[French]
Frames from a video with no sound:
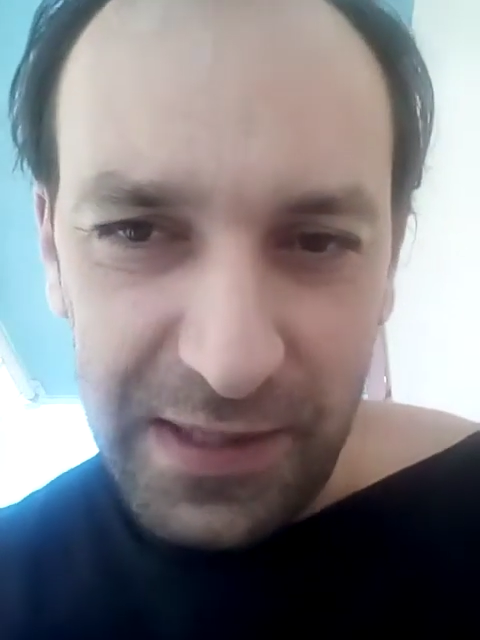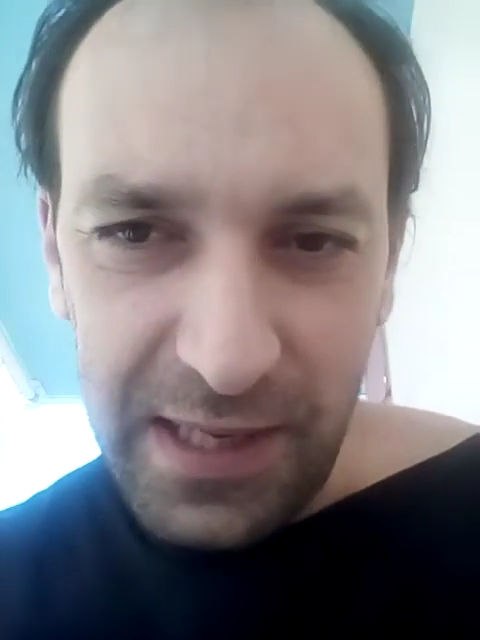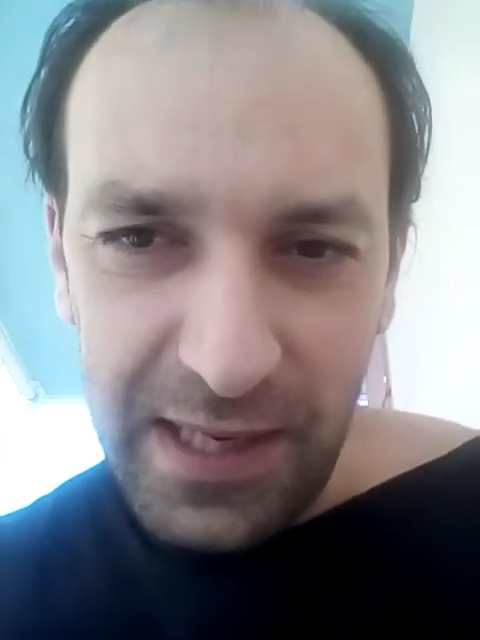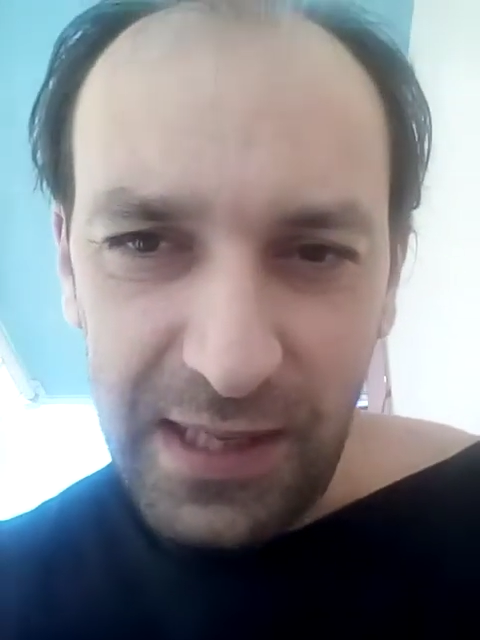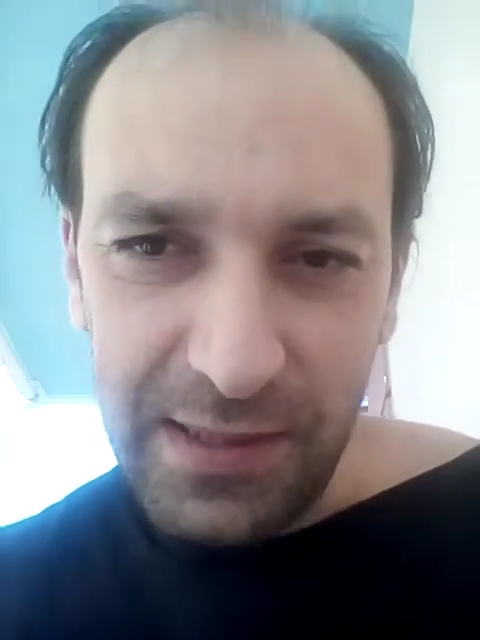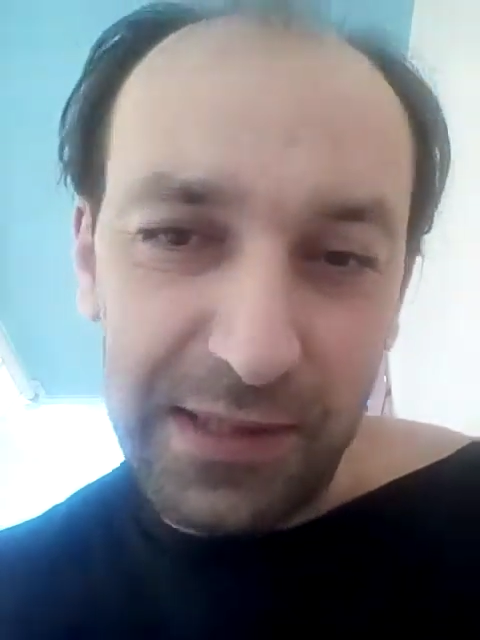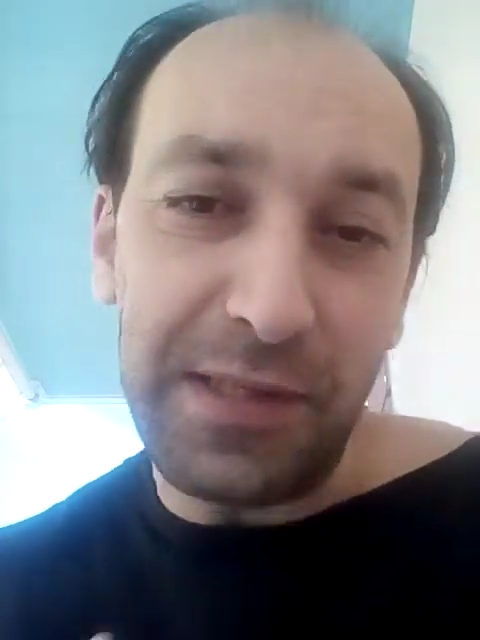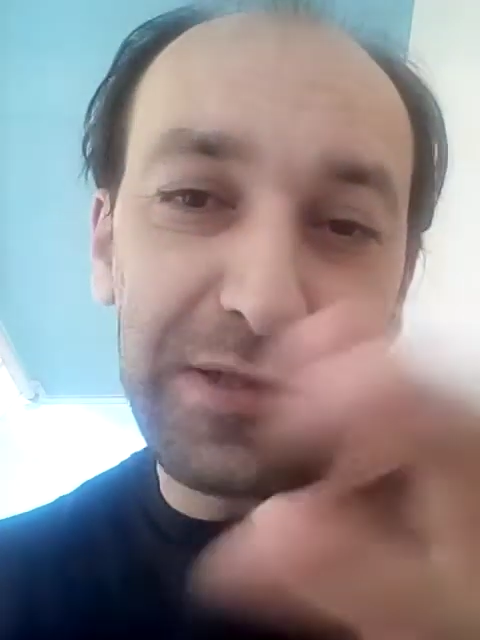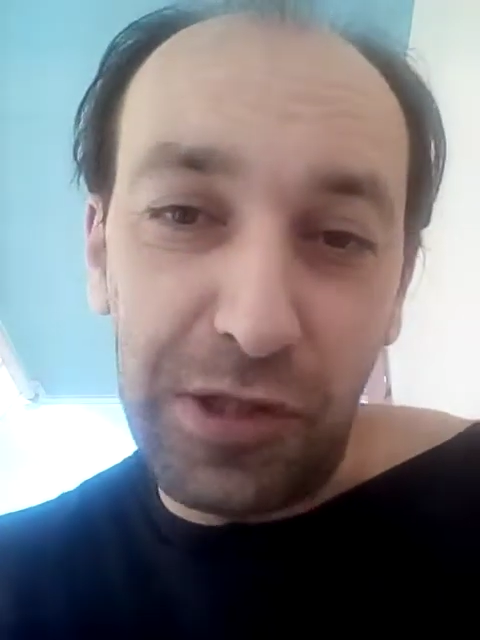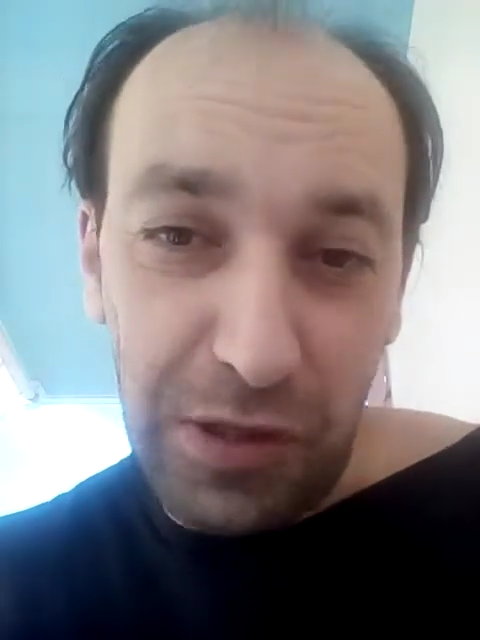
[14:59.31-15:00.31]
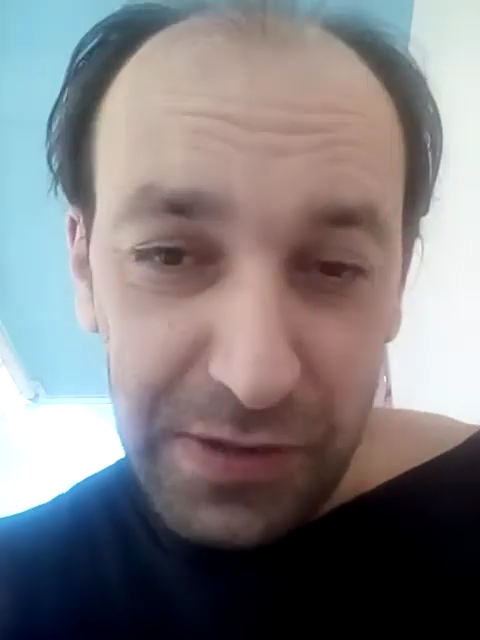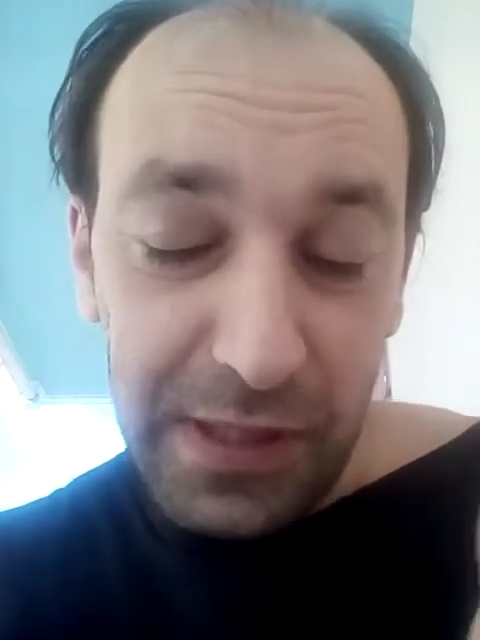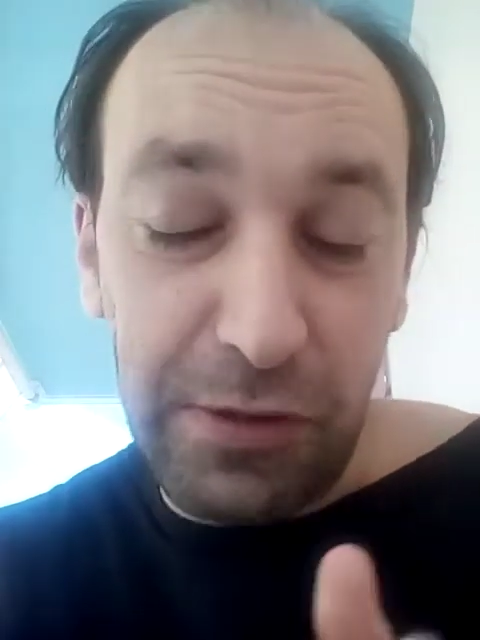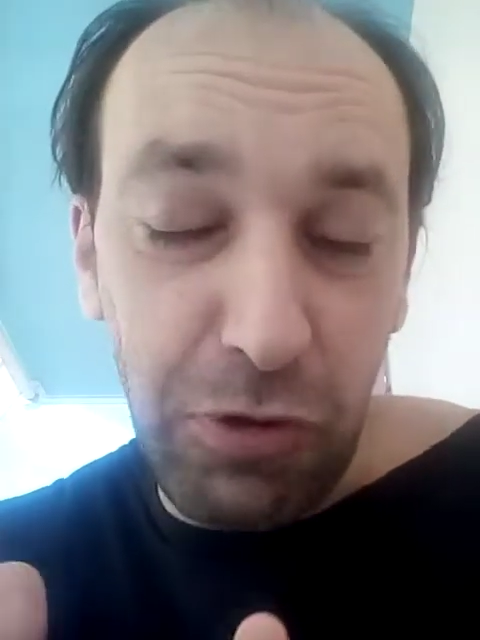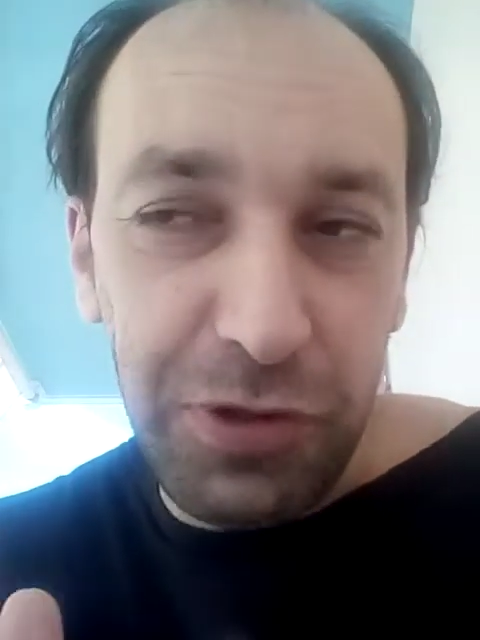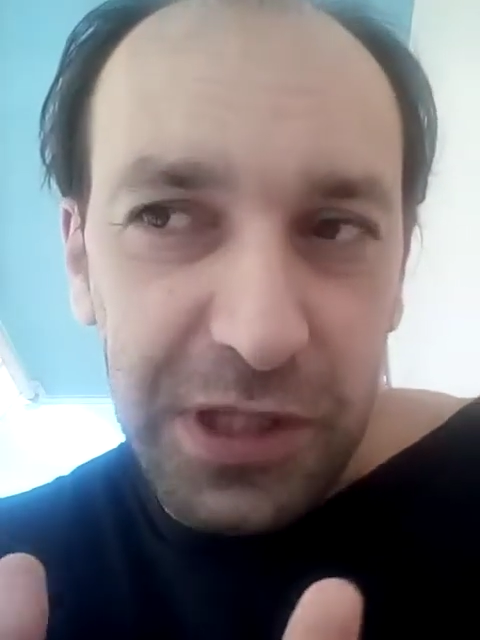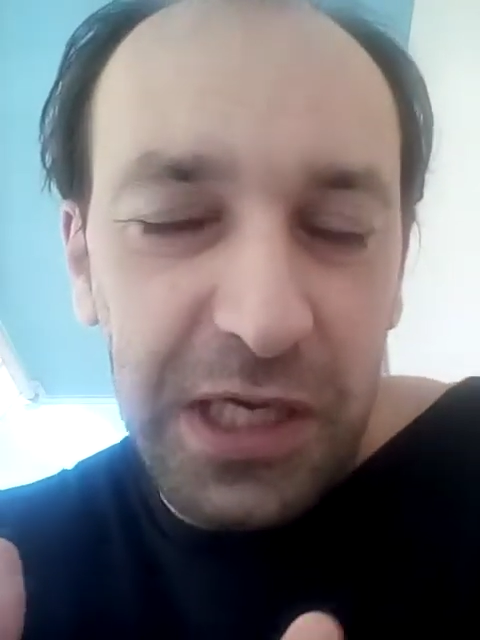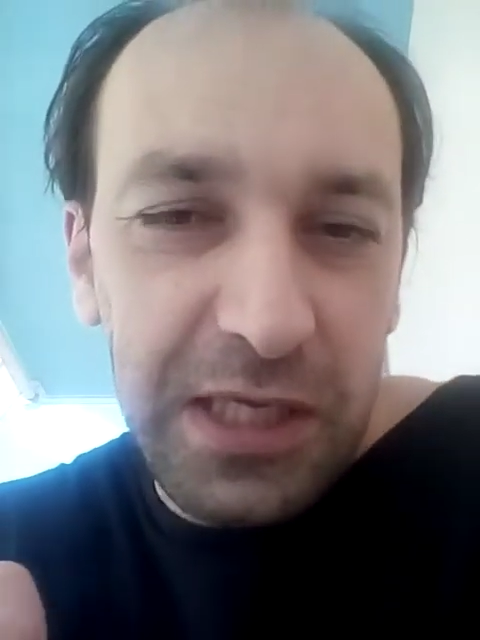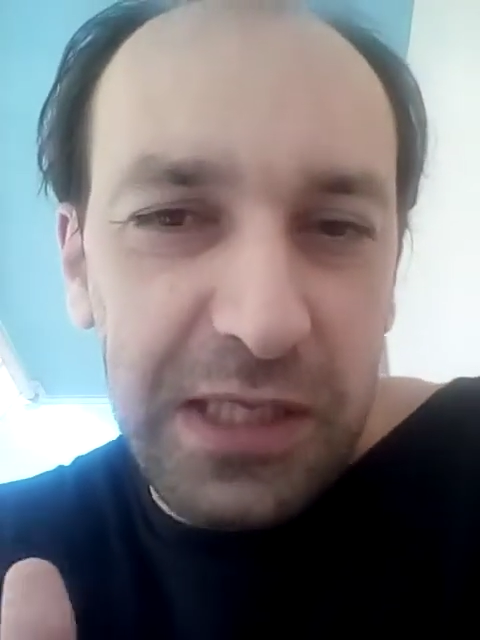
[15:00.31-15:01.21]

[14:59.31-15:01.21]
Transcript: Terre. Et ça c'est le côté